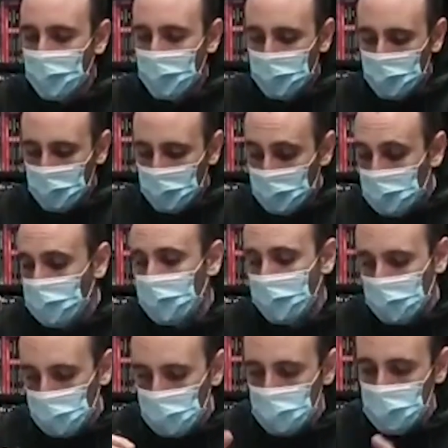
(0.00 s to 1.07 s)
la, sol- la
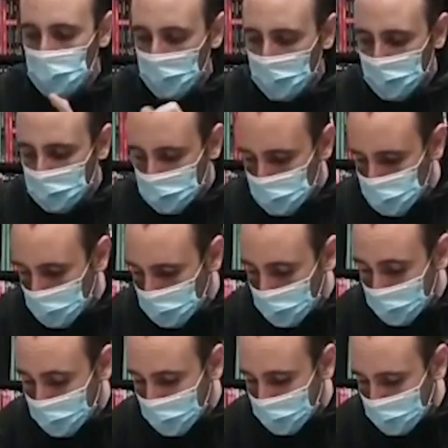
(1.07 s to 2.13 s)
soluzione dell'intreccio è
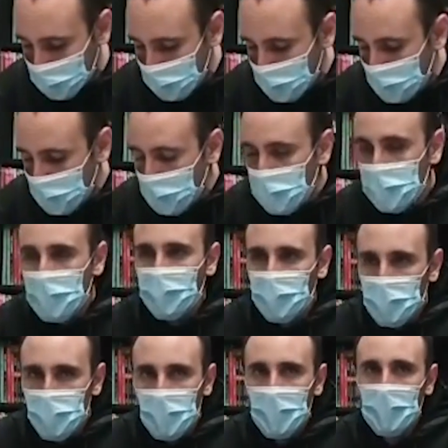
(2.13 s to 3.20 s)
inventata.
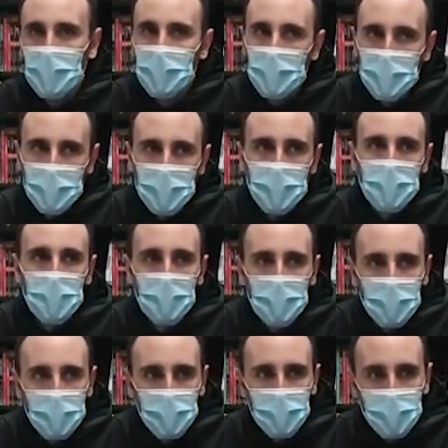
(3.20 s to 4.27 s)
Invece il,
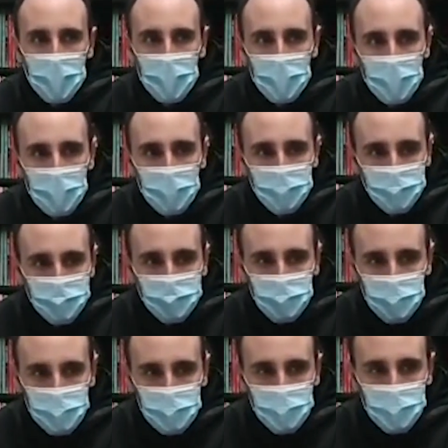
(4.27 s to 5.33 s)
uh,
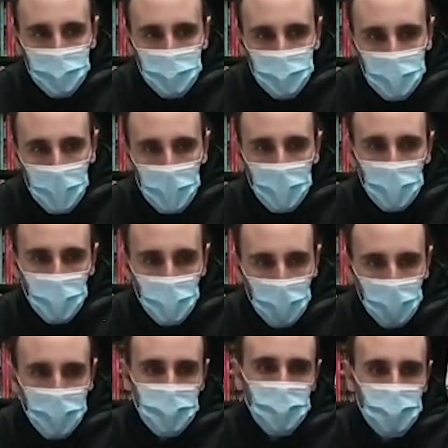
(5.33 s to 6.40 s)

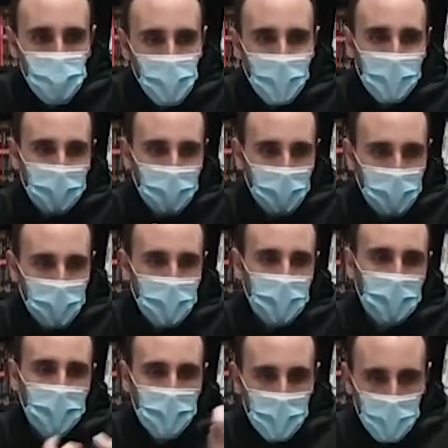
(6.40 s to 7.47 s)
quello che
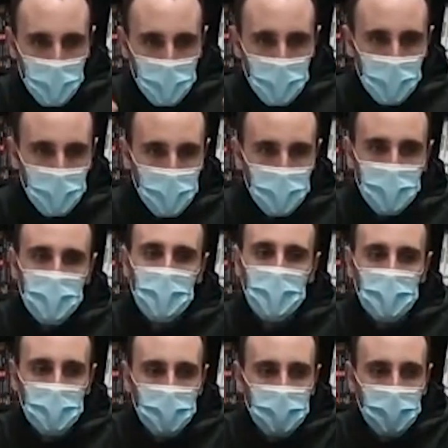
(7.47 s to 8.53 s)
succede
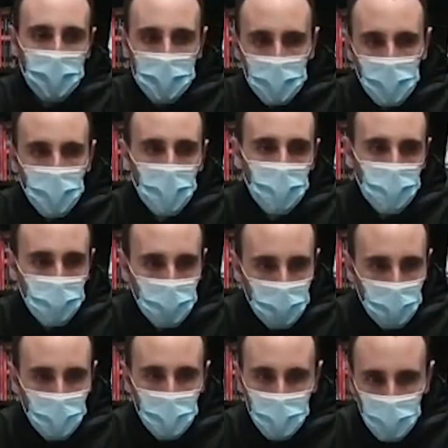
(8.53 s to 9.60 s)
eh, incontro
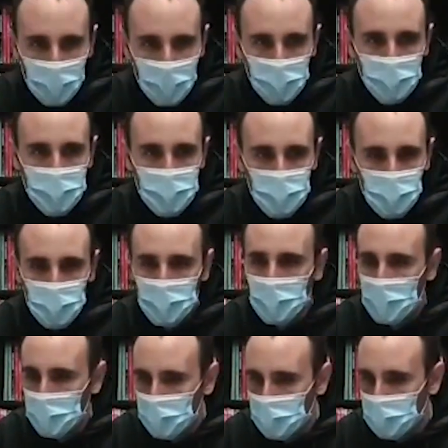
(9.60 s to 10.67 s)
con quella
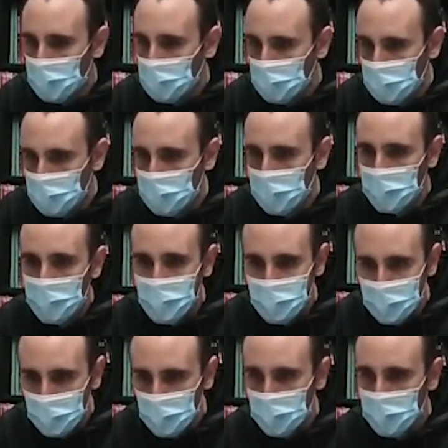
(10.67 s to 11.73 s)
persona, con quel
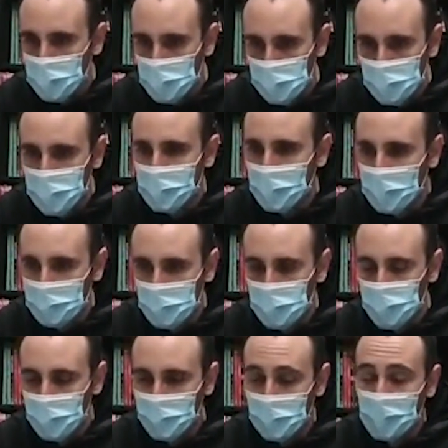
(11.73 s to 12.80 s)
rischello metropolitano,
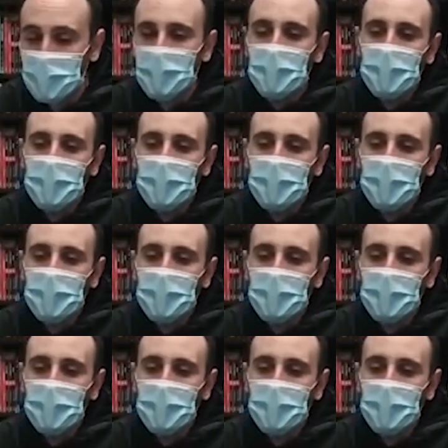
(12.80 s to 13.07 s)
eccetera.